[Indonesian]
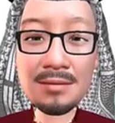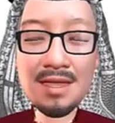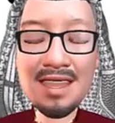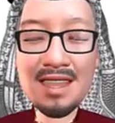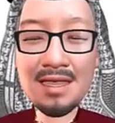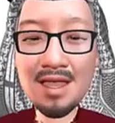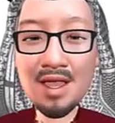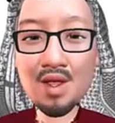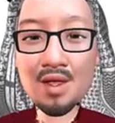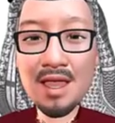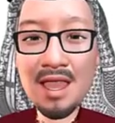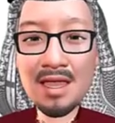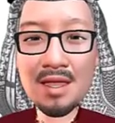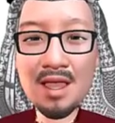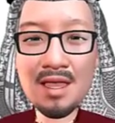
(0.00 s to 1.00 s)
yang
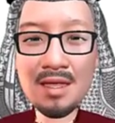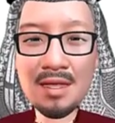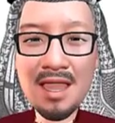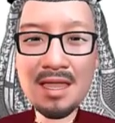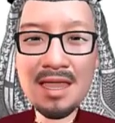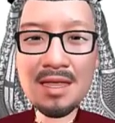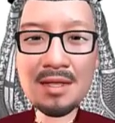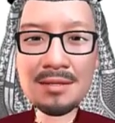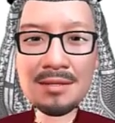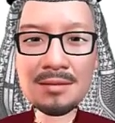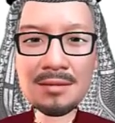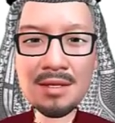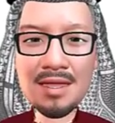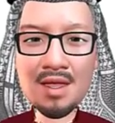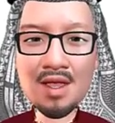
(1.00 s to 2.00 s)
merupakan naat
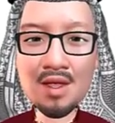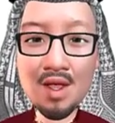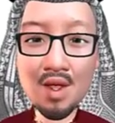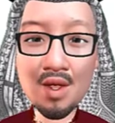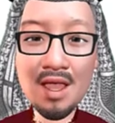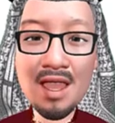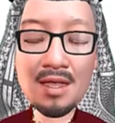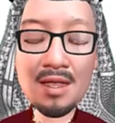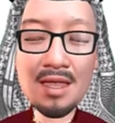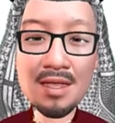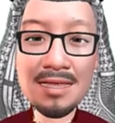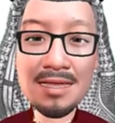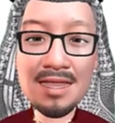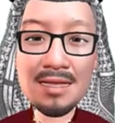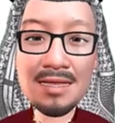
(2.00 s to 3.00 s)
atau merupakan
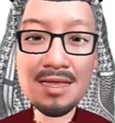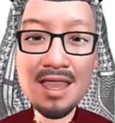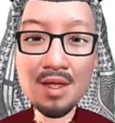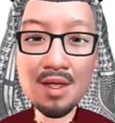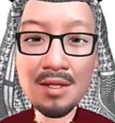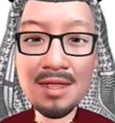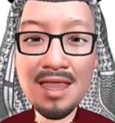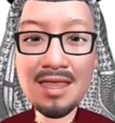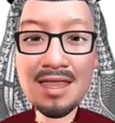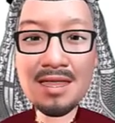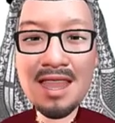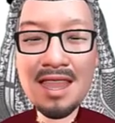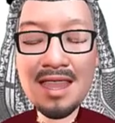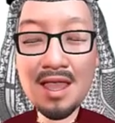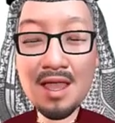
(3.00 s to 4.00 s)
sifat
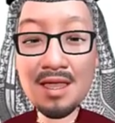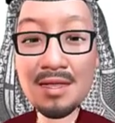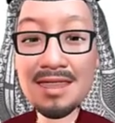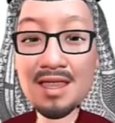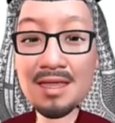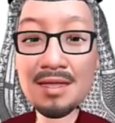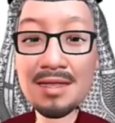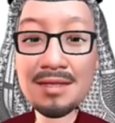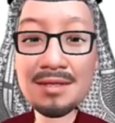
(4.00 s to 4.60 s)
adalah rajin.